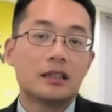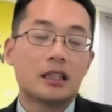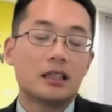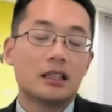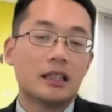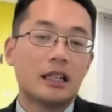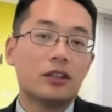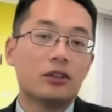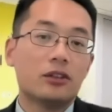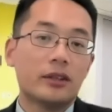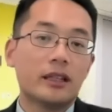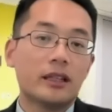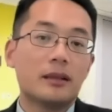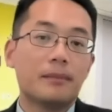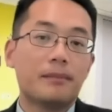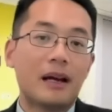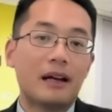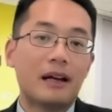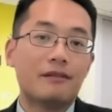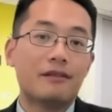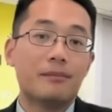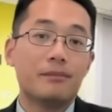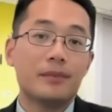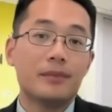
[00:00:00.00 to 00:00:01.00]
但是它有一个
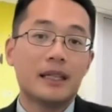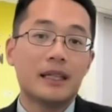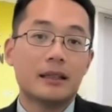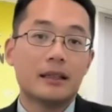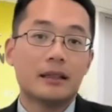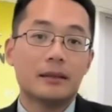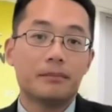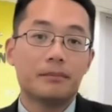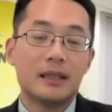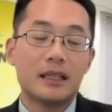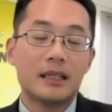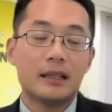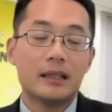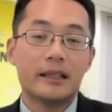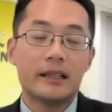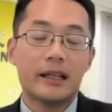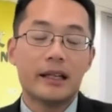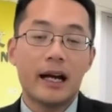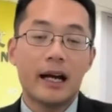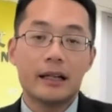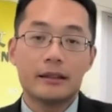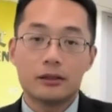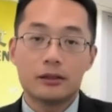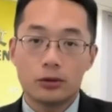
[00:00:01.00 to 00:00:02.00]
百分比的比
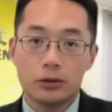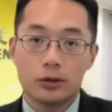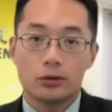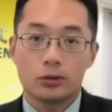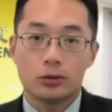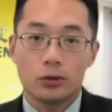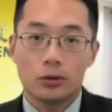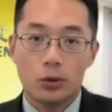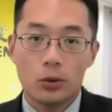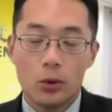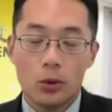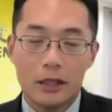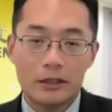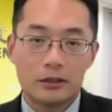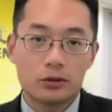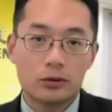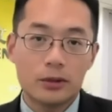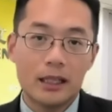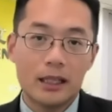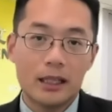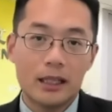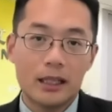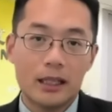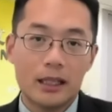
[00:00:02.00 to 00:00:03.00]
例还是会算换
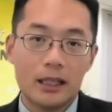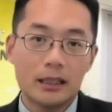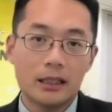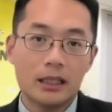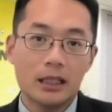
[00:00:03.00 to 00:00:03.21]
算。